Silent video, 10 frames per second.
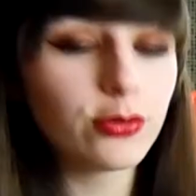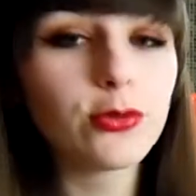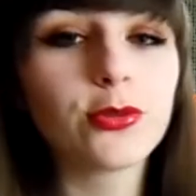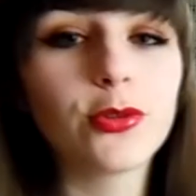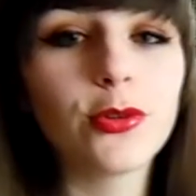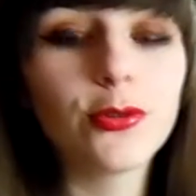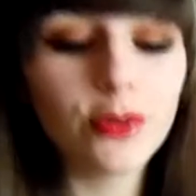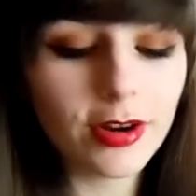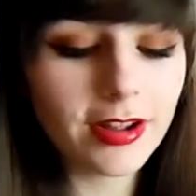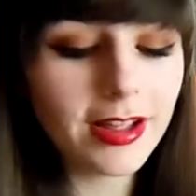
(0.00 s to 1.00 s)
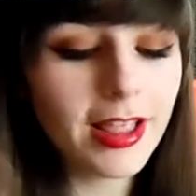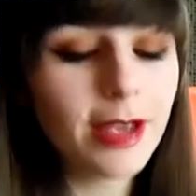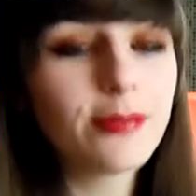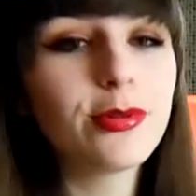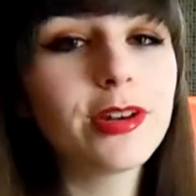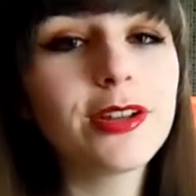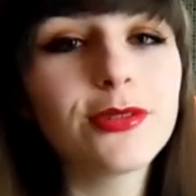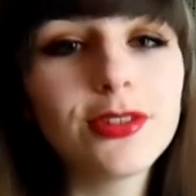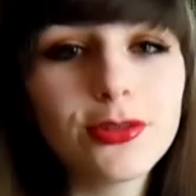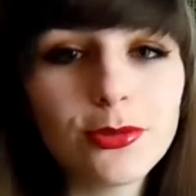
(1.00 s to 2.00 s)
Donc euh, voilà. Pour les
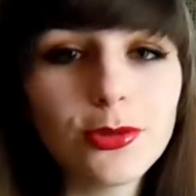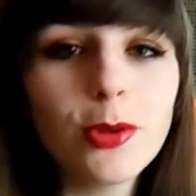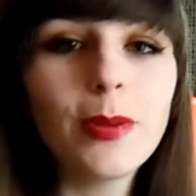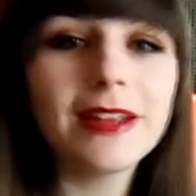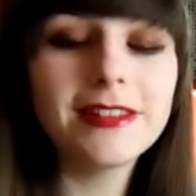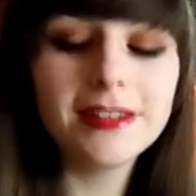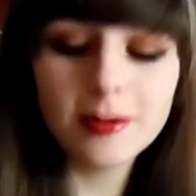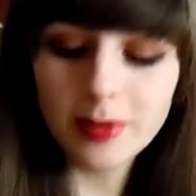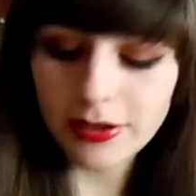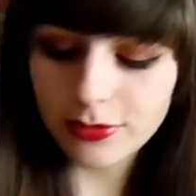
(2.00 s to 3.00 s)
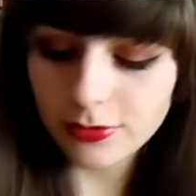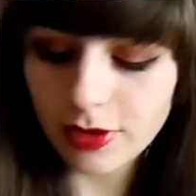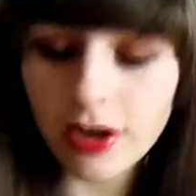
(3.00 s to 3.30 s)
conditions de participation,